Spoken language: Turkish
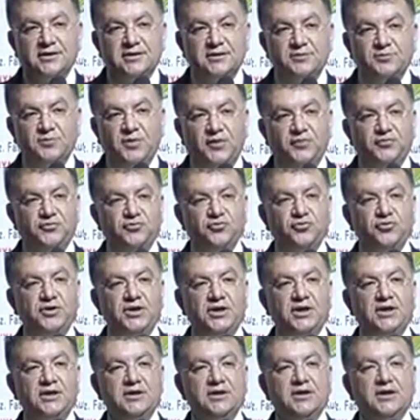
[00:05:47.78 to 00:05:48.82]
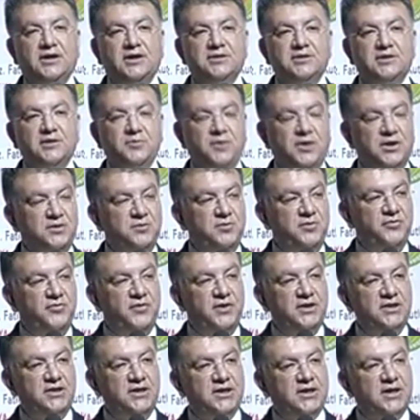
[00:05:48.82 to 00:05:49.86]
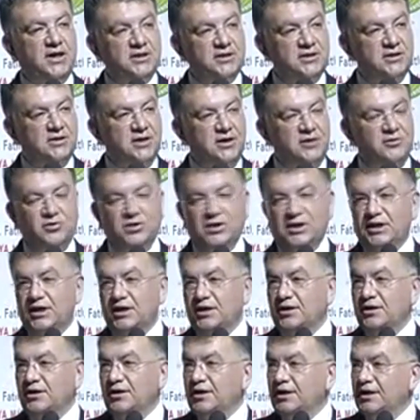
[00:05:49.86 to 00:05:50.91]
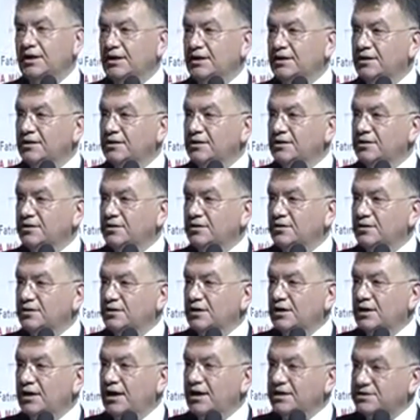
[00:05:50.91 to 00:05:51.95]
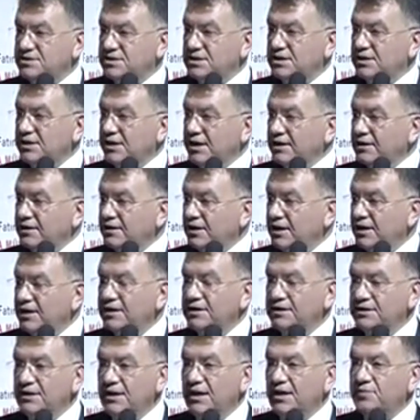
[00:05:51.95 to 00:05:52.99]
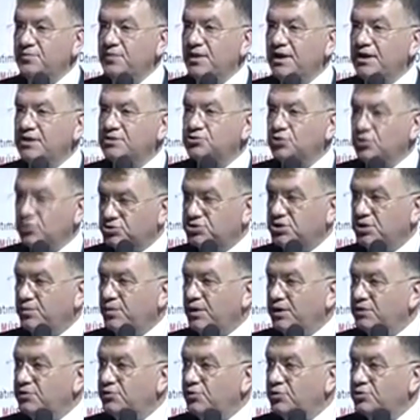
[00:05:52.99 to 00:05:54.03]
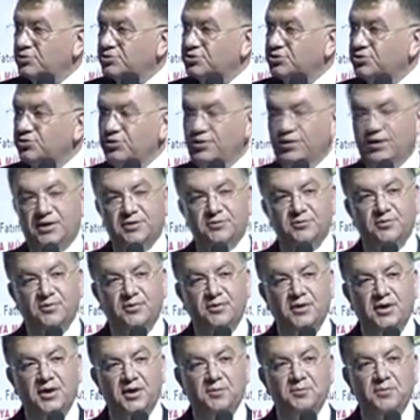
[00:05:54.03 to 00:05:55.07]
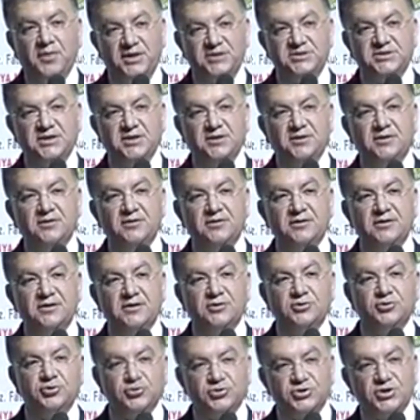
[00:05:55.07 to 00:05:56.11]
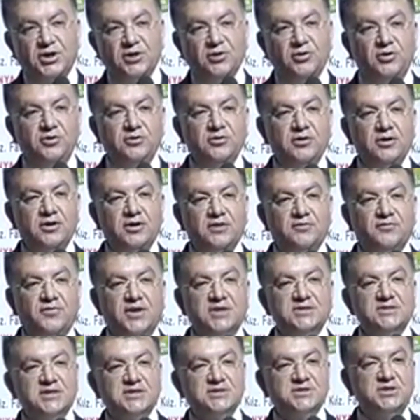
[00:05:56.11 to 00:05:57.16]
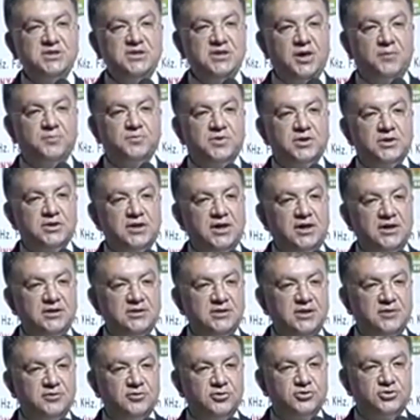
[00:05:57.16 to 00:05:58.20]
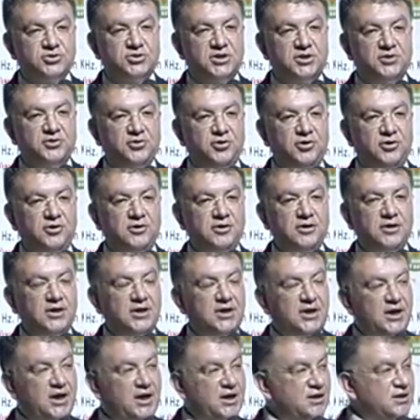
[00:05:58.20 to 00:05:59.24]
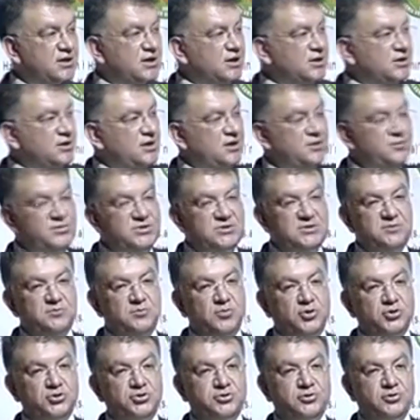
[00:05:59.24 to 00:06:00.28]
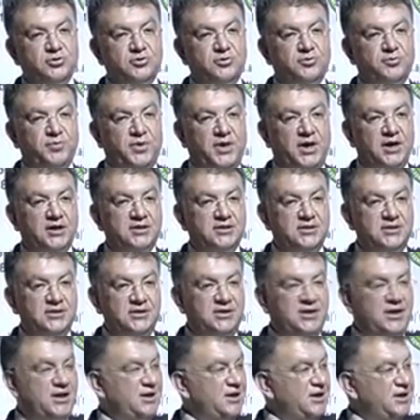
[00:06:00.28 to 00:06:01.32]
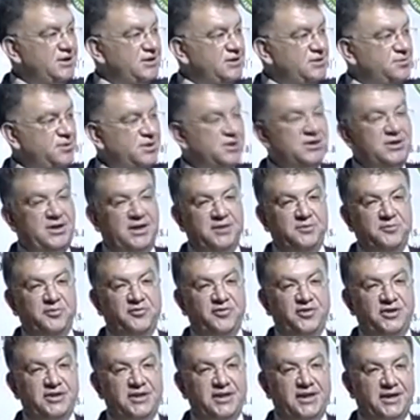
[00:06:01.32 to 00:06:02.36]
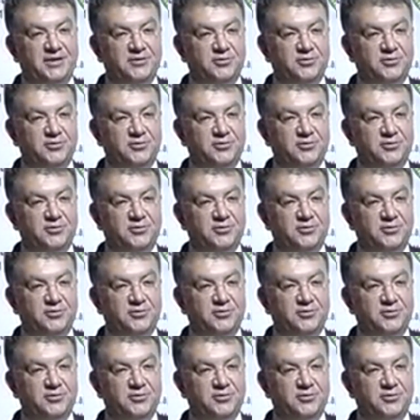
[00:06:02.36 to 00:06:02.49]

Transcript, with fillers: Meftune Atam hanımefendi kadınlar olarak eksiklikleri gidermeye çok çabalıyoruz diyor. Bence şu salon fazlasını yaptıklarını da gösteriyor. Erkeklerimizin boşluk bıraktığı yerleri de bakın hanımefendiler